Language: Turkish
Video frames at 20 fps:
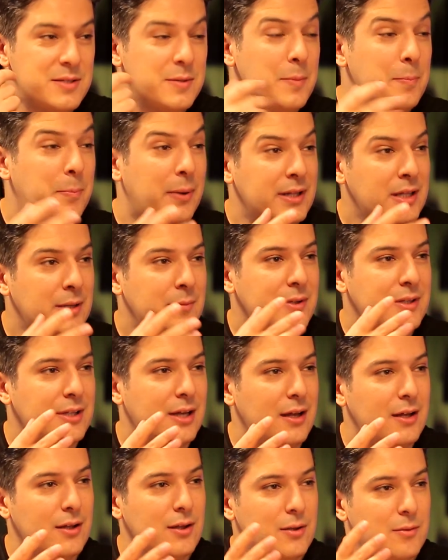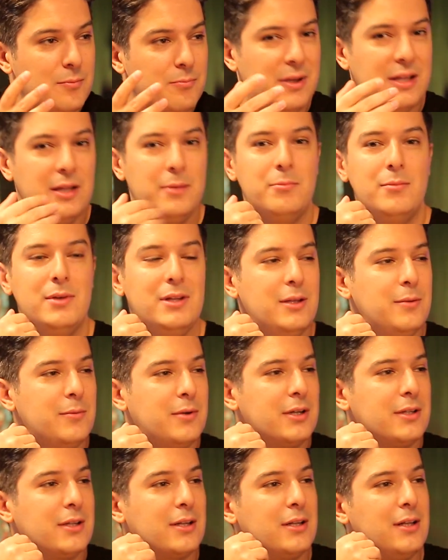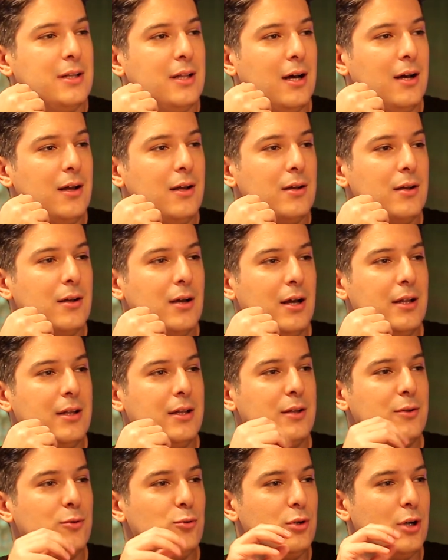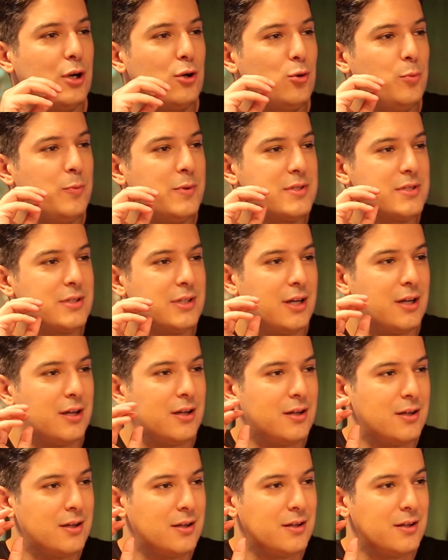şimdi Panama'da benim bildiğim kadarıyla hani Dünya Kupası'na